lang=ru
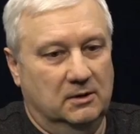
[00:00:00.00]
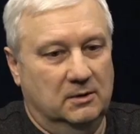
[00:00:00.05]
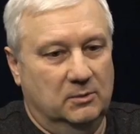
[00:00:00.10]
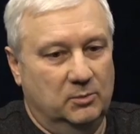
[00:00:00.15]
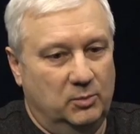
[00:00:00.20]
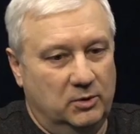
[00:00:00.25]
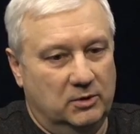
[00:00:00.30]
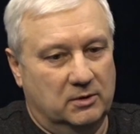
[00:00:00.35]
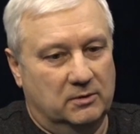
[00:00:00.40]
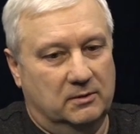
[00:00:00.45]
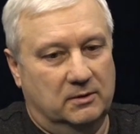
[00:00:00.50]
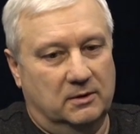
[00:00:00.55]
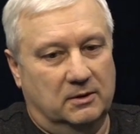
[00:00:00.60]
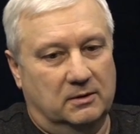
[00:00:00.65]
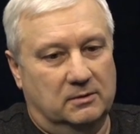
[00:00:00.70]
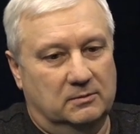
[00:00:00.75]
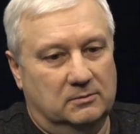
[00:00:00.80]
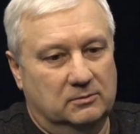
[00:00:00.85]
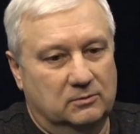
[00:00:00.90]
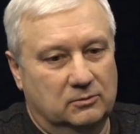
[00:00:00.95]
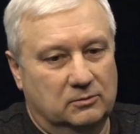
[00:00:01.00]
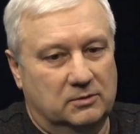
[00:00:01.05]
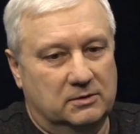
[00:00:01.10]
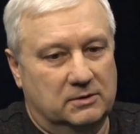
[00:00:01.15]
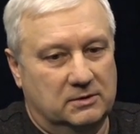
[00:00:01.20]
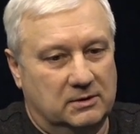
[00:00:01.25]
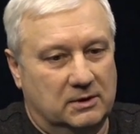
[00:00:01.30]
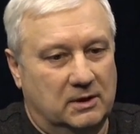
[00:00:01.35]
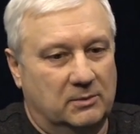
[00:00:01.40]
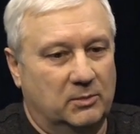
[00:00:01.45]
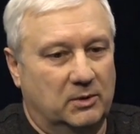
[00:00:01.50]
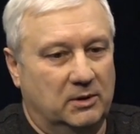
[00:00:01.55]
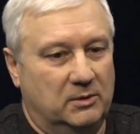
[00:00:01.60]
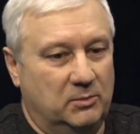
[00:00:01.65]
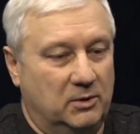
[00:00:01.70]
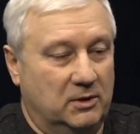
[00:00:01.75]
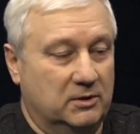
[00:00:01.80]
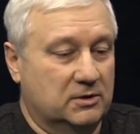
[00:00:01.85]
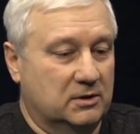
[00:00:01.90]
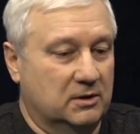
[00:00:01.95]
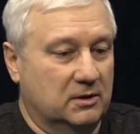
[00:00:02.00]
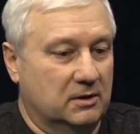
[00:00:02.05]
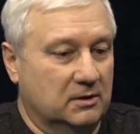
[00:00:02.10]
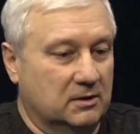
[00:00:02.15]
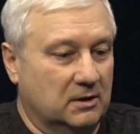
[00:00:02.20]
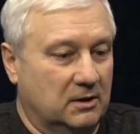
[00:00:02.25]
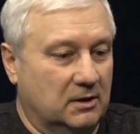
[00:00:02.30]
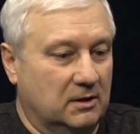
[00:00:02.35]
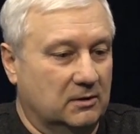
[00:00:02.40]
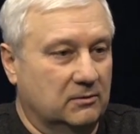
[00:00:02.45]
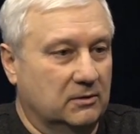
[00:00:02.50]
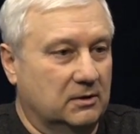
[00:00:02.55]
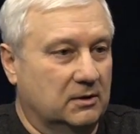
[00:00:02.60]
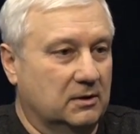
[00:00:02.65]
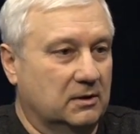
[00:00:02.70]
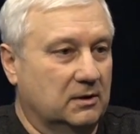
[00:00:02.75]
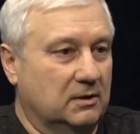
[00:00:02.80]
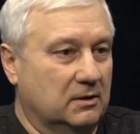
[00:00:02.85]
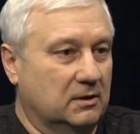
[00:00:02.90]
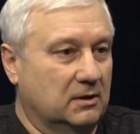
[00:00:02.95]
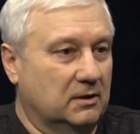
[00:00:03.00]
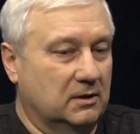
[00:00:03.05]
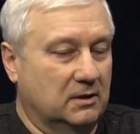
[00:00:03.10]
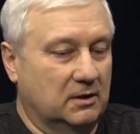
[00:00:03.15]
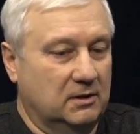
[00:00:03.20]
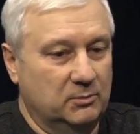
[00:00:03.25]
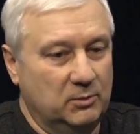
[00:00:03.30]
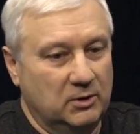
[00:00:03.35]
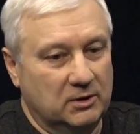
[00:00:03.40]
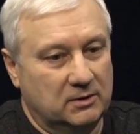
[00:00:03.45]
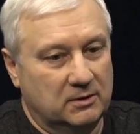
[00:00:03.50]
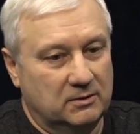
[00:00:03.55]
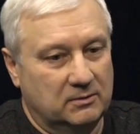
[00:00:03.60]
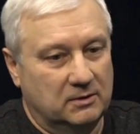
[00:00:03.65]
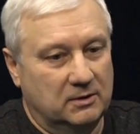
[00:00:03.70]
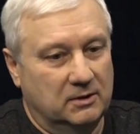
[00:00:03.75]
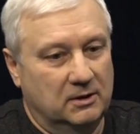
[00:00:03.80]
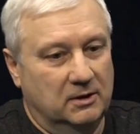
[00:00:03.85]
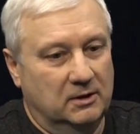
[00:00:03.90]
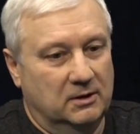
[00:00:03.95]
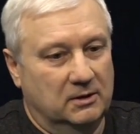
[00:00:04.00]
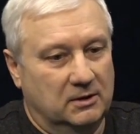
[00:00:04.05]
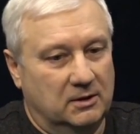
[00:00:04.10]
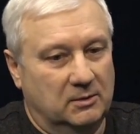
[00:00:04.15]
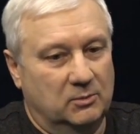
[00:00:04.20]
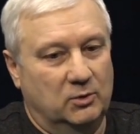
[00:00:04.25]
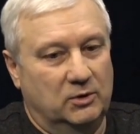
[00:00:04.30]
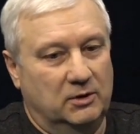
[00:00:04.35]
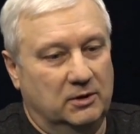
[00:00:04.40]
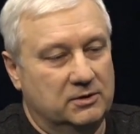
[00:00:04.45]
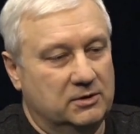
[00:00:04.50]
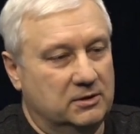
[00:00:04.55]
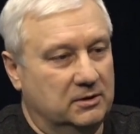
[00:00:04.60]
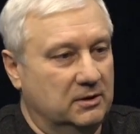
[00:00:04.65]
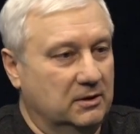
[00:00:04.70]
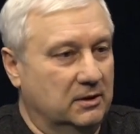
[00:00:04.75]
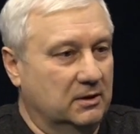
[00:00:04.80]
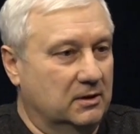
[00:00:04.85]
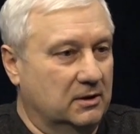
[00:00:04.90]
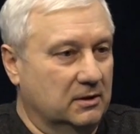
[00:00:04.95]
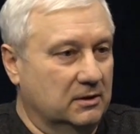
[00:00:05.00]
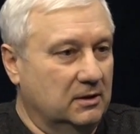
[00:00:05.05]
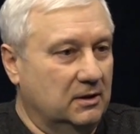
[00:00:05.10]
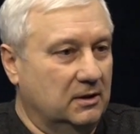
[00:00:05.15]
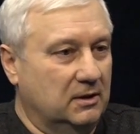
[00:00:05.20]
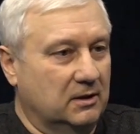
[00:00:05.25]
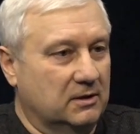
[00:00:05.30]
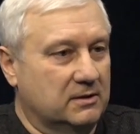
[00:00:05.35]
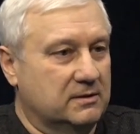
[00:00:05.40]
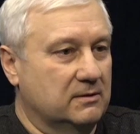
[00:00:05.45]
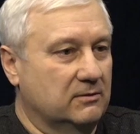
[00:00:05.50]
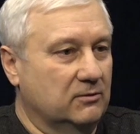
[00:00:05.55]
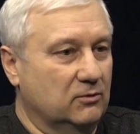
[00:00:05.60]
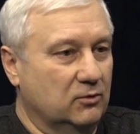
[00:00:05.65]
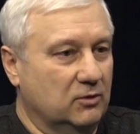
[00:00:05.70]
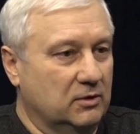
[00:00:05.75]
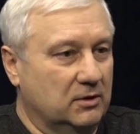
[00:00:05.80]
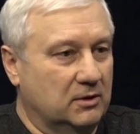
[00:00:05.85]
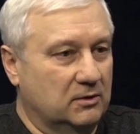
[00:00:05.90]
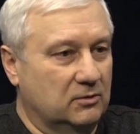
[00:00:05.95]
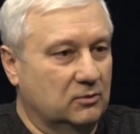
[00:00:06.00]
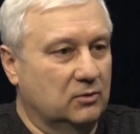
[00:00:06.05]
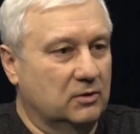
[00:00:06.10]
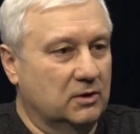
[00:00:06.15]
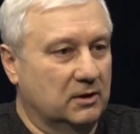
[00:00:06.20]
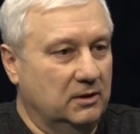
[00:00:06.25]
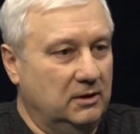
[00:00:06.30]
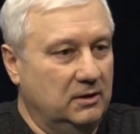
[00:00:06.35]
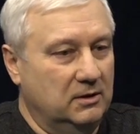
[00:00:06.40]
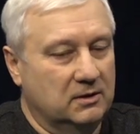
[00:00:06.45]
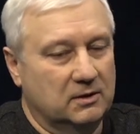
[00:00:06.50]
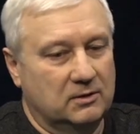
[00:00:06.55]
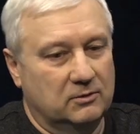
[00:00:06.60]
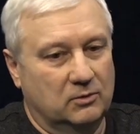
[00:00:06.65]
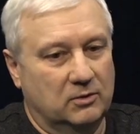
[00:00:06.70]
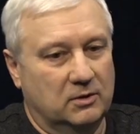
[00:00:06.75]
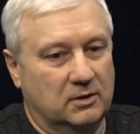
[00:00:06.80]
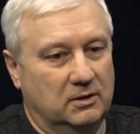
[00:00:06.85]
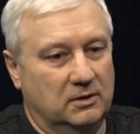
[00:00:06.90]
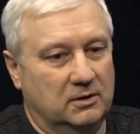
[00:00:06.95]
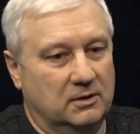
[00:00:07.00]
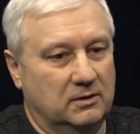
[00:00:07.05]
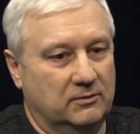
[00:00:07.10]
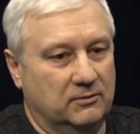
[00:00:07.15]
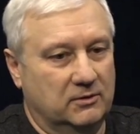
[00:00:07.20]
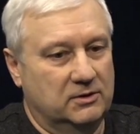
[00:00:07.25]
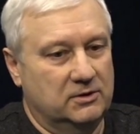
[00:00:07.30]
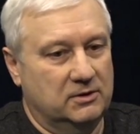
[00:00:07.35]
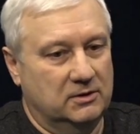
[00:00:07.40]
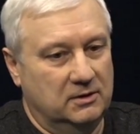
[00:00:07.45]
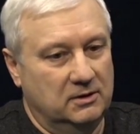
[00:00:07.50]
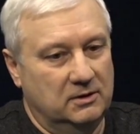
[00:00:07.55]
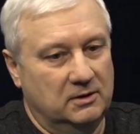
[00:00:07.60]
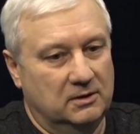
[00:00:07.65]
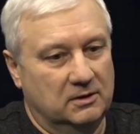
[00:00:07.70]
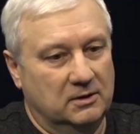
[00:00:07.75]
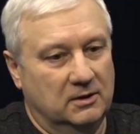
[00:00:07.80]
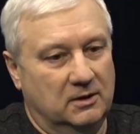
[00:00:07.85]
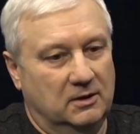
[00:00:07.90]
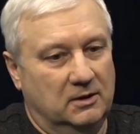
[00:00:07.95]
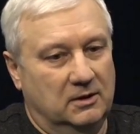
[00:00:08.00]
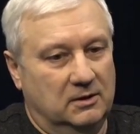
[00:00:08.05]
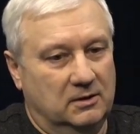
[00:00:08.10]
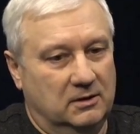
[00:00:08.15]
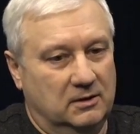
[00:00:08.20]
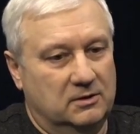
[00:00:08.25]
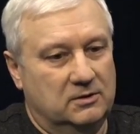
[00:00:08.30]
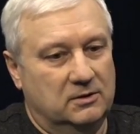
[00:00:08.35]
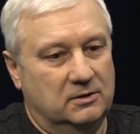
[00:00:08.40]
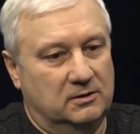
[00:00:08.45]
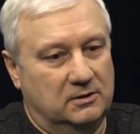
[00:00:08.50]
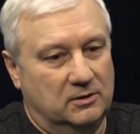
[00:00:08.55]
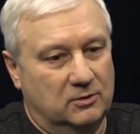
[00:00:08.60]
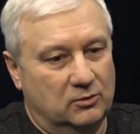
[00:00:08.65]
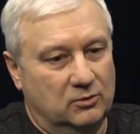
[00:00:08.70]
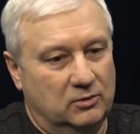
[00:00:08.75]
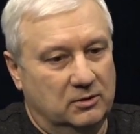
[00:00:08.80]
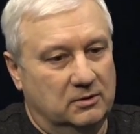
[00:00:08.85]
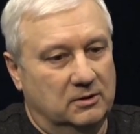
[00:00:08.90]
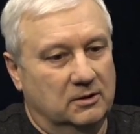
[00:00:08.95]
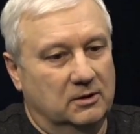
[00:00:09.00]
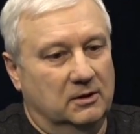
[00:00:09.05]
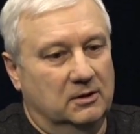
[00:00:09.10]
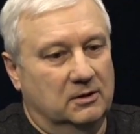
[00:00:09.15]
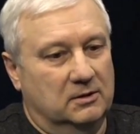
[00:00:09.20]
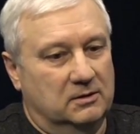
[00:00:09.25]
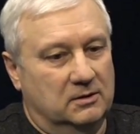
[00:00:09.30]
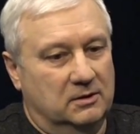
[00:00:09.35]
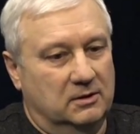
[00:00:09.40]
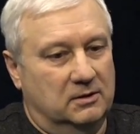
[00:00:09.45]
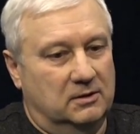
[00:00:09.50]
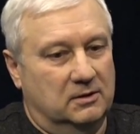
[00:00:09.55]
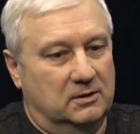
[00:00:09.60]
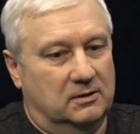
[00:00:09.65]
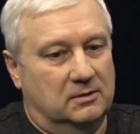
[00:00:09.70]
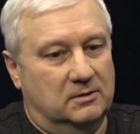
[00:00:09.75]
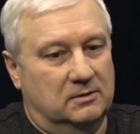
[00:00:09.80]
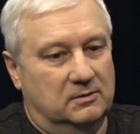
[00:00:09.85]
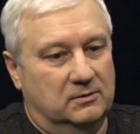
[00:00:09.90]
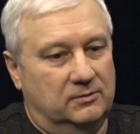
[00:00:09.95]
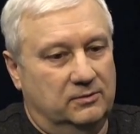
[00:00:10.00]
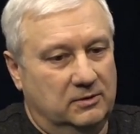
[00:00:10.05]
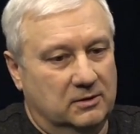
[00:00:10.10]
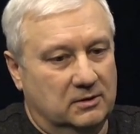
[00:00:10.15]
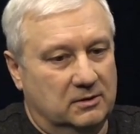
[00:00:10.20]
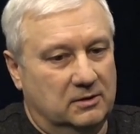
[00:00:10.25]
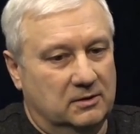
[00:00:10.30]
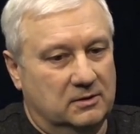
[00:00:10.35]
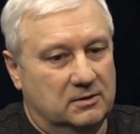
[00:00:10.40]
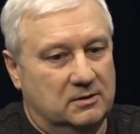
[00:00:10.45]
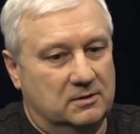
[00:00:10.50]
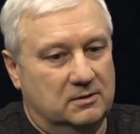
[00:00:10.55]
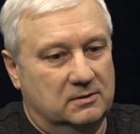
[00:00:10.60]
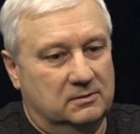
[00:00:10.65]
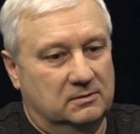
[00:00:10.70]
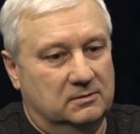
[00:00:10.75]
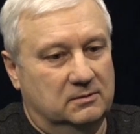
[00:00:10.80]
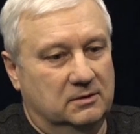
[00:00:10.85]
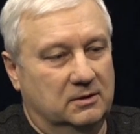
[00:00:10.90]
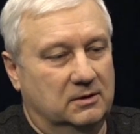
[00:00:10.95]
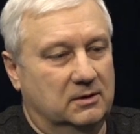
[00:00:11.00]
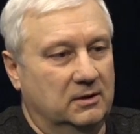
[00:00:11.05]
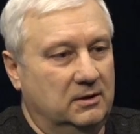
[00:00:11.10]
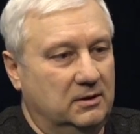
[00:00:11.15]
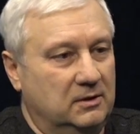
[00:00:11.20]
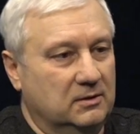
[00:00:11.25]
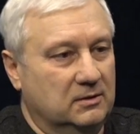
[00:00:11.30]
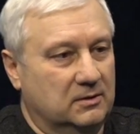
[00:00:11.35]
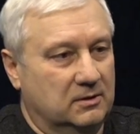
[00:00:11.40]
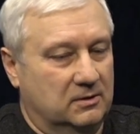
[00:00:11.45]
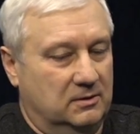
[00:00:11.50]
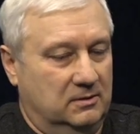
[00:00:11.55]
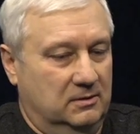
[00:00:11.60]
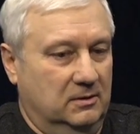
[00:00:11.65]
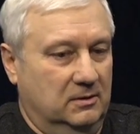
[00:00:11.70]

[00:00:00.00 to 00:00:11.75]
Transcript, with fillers: первое, ну, самое меньшее каналов это Рената Ахметова. Там у них четыре канала. Основное это Украина, Украина 24. Значит, второй это Фирташ, это Интер.